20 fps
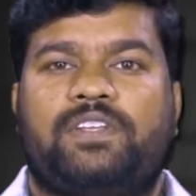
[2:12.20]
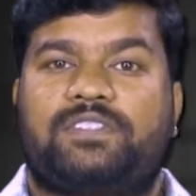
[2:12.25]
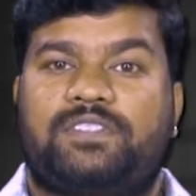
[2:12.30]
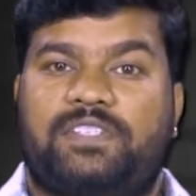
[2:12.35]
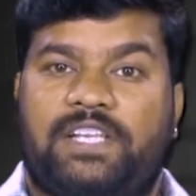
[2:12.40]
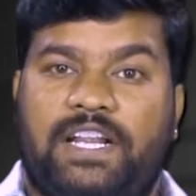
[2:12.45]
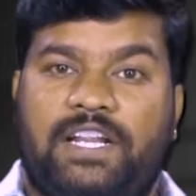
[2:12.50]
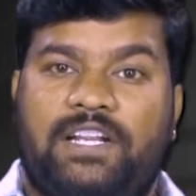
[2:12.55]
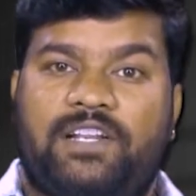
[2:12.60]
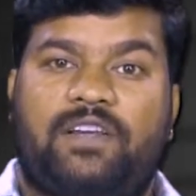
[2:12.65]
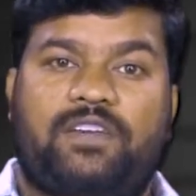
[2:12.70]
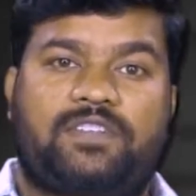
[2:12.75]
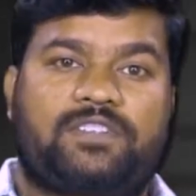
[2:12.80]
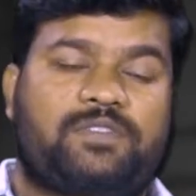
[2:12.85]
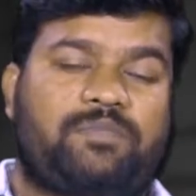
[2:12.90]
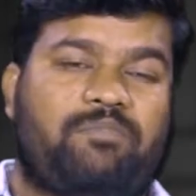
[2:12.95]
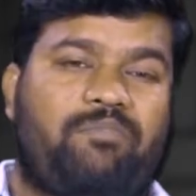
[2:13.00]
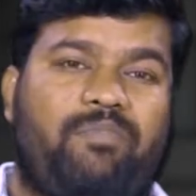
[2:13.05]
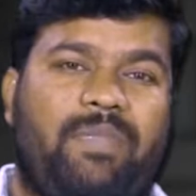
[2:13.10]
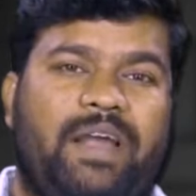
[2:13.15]

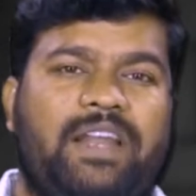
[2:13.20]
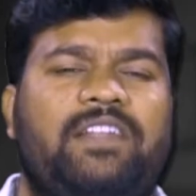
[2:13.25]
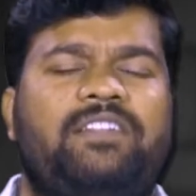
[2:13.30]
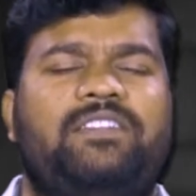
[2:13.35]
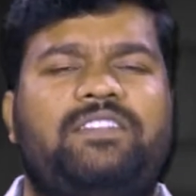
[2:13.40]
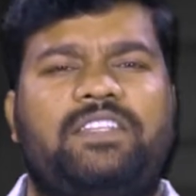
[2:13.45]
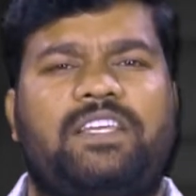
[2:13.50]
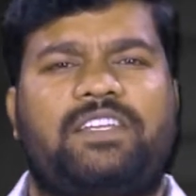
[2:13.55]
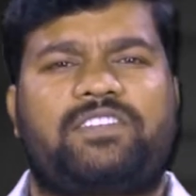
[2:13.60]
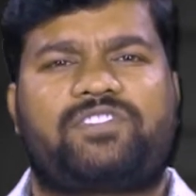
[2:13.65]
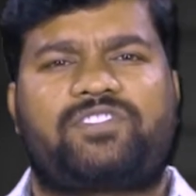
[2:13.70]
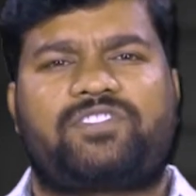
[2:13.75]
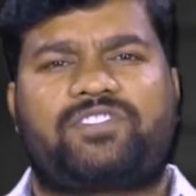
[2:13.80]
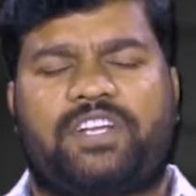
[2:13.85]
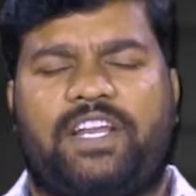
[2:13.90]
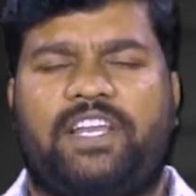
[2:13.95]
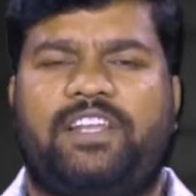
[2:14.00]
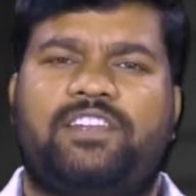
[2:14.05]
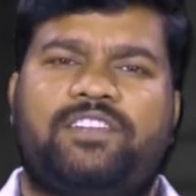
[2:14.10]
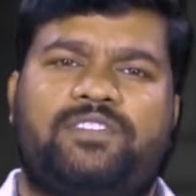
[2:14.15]
సెల్టాస్ మరింత
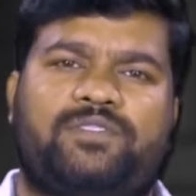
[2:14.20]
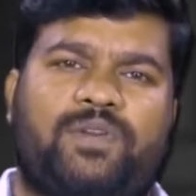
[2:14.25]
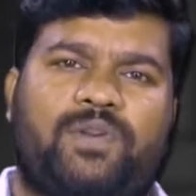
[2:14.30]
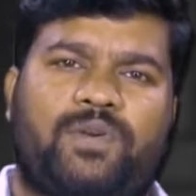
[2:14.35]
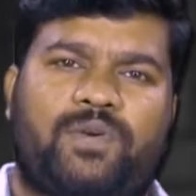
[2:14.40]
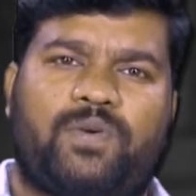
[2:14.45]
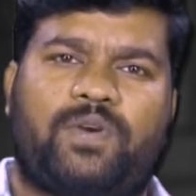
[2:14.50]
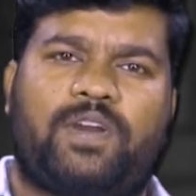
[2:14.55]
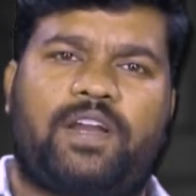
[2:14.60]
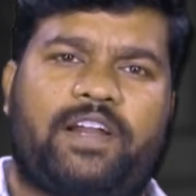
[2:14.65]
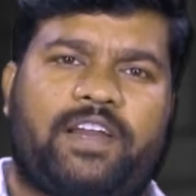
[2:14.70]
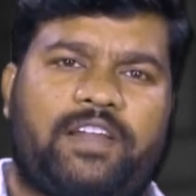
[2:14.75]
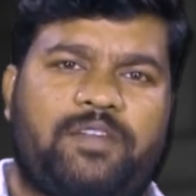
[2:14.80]
స్టైలిష్ లుక్గా